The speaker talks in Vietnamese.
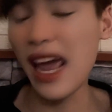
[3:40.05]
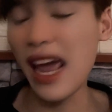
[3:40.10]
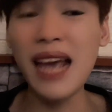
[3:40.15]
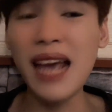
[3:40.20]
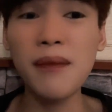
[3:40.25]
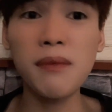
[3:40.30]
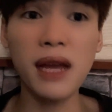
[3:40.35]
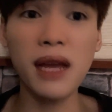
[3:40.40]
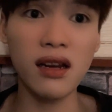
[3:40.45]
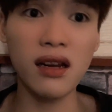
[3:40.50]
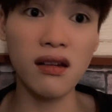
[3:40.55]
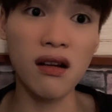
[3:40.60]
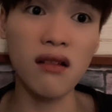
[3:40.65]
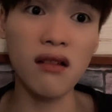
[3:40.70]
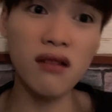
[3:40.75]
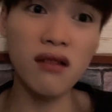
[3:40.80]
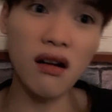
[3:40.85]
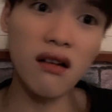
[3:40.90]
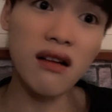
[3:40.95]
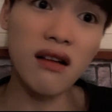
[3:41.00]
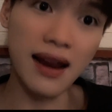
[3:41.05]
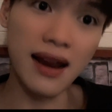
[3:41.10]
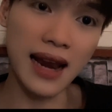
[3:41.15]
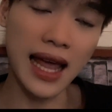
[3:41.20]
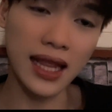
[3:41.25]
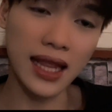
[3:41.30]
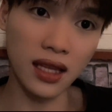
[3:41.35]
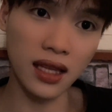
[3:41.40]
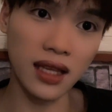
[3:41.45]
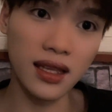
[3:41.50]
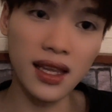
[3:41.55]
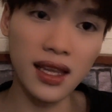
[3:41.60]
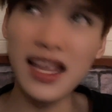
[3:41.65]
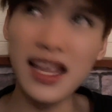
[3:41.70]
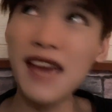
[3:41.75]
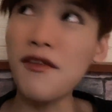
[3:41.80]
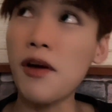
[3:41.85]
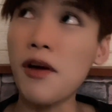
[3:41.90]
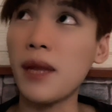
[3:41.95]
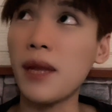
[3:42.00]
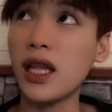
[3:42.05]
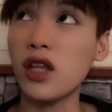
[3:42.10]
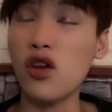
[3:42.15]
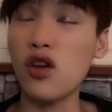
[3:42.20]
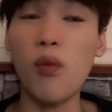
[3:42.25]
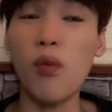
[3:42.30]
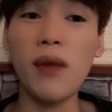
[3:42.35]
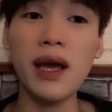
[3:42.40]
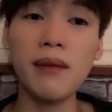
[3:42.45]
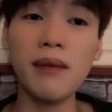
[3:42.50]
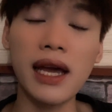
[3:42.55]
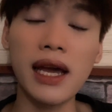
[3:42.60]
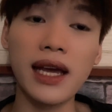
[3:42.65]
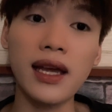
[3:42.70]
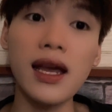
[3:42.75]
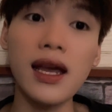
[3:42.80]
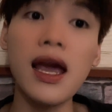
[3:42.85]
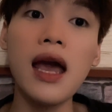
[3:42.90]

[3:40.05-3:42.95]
em này nó rất là lành tính trên da và mình dùng em này